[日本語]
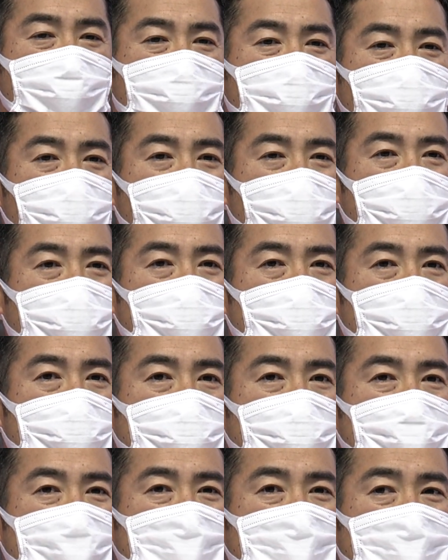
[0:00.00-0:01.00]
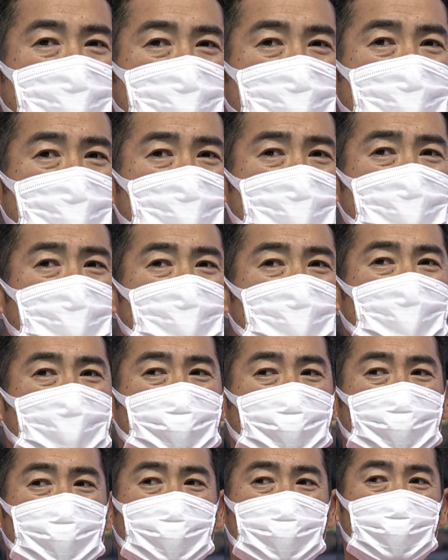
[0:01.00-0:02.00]
山崎選手と山口
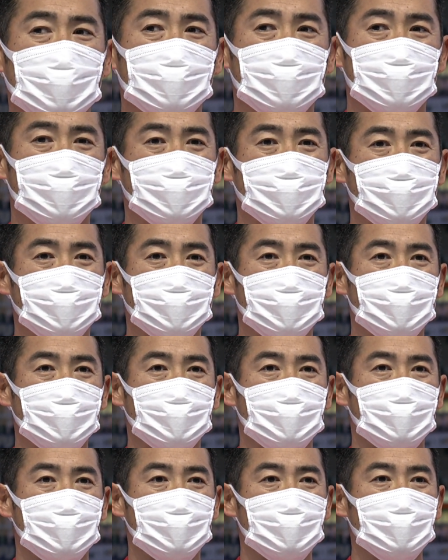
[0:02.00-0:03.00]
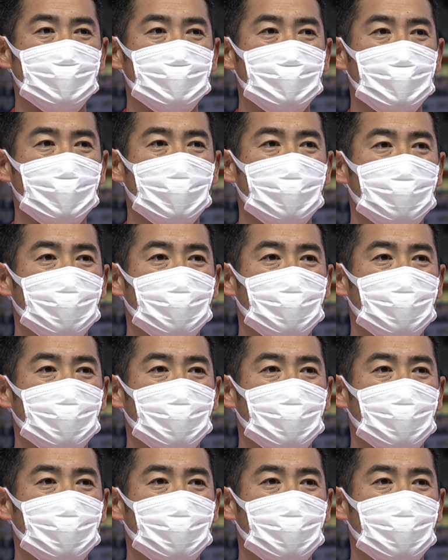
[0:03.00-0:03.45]
選手が踏み合いになりました